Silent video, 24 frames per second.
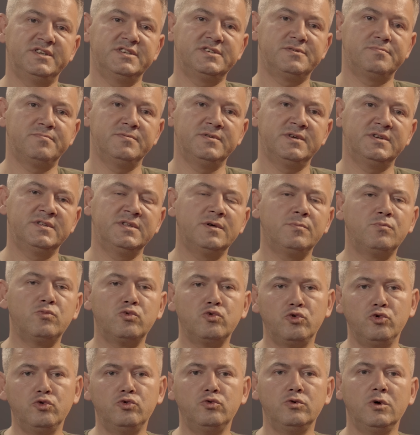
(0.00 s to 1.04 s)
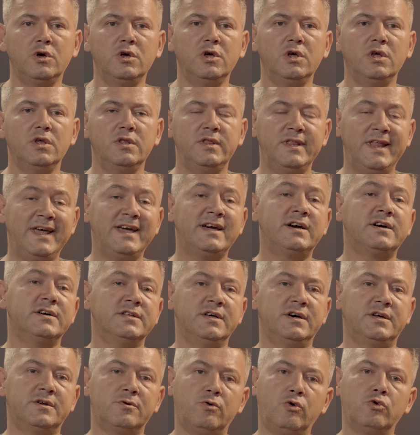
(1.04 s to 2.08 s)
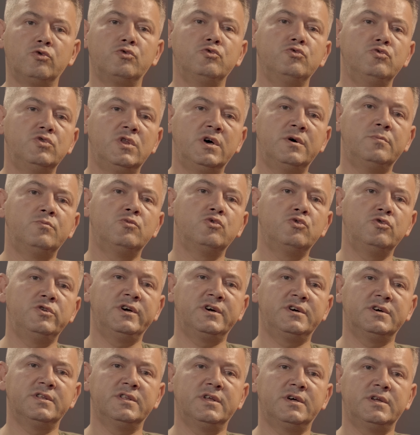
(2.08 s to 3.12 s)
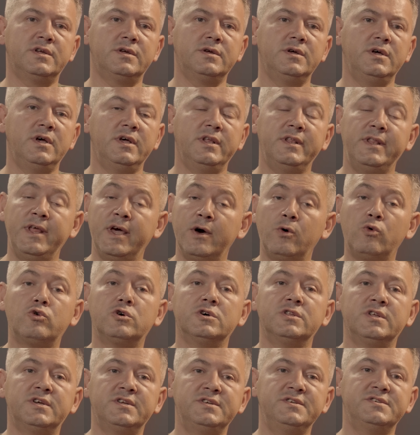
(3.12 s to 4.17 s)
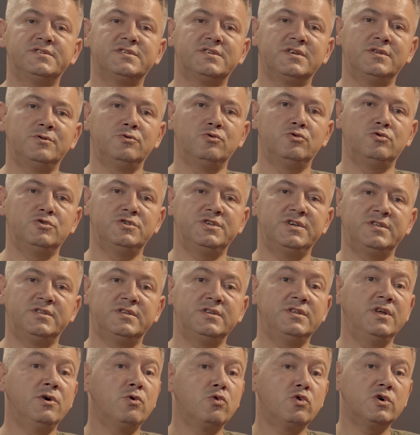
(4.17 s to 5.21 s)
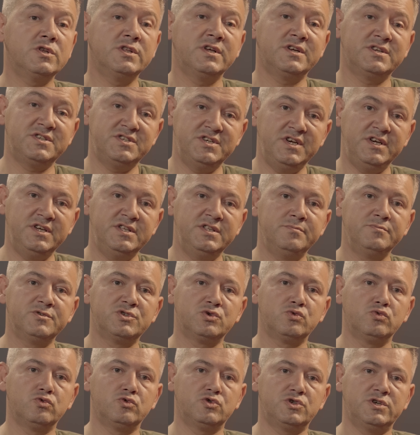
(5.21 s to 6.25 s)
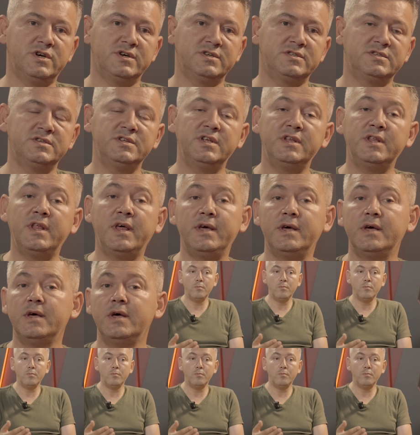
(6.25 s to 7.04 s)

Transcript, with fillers: Barış Pınarı'nda bugün ne kadar o günden bugün bugüne kadar ne o kadar insan ölecekti, ne o kadar şehidimiz olacaktı, ne de